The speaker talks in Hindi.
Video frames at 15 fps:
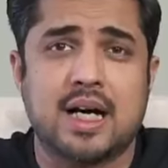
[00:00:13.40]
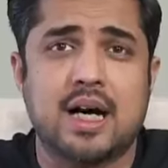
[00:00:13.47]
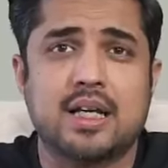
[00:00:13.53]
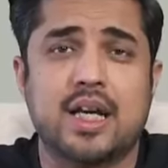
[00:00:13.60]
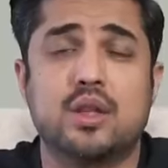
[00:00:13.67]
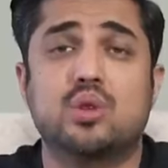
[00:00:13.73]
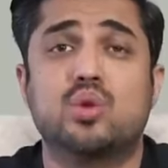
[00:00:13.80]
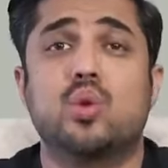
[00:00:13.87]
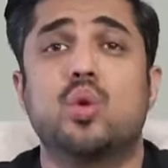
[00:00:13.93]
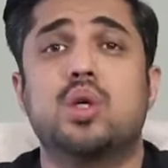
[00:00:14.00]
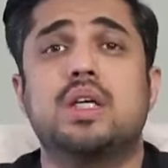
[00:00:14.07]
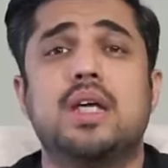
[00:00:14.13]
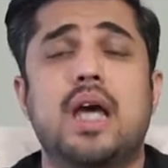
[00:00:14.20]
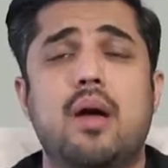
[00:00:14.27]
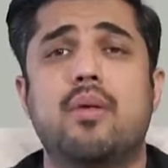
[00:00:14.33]
था कि
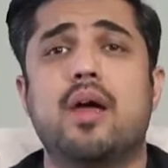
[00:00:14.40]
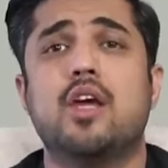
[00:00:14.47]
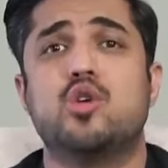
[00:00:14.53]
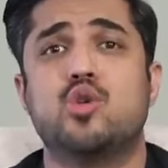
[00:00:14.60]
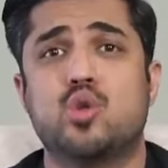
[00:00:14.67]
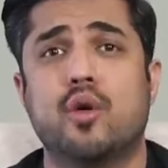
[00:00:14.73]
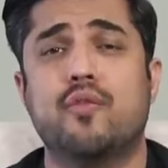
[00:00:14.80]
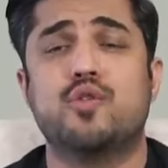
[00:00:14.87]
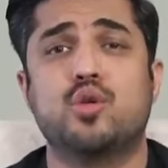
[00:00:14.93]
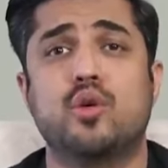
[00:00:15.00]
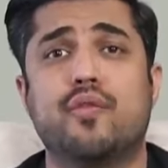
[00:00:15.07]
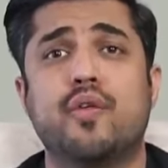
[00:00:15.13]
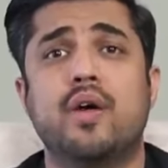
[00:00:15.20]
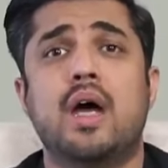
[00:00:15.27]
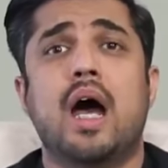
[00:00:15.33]
तुर्किया में शुभ
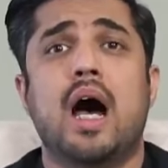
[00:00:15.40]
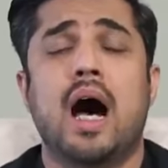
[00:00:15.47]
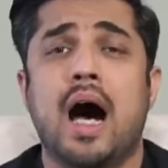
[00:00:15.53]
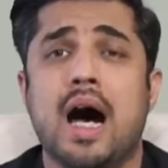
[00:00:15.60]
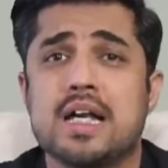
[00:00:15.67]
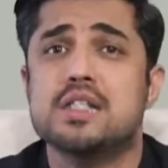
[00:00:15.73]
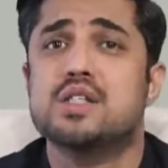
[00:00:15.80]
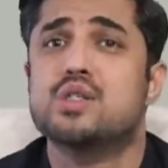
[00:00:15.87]
शुभ हर